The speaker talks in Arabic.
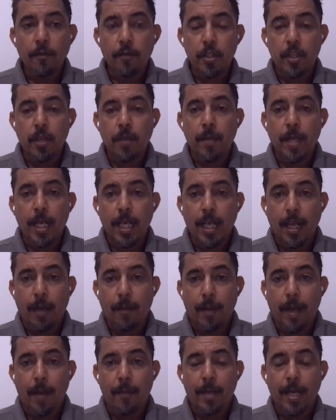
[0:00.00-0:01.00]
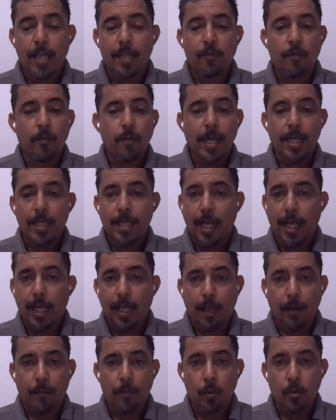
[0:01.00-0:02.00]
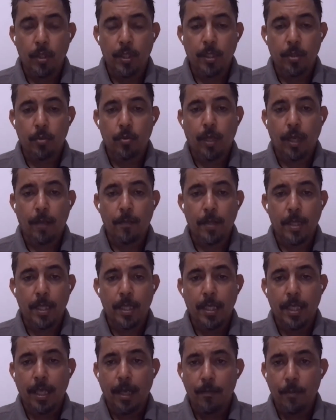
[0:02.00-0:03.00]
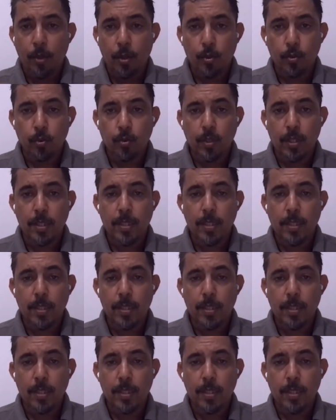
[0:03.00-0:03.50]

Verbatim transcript: في جميع الأبعاد فيما يتعلق بالوحدة الترابية لكامل حدود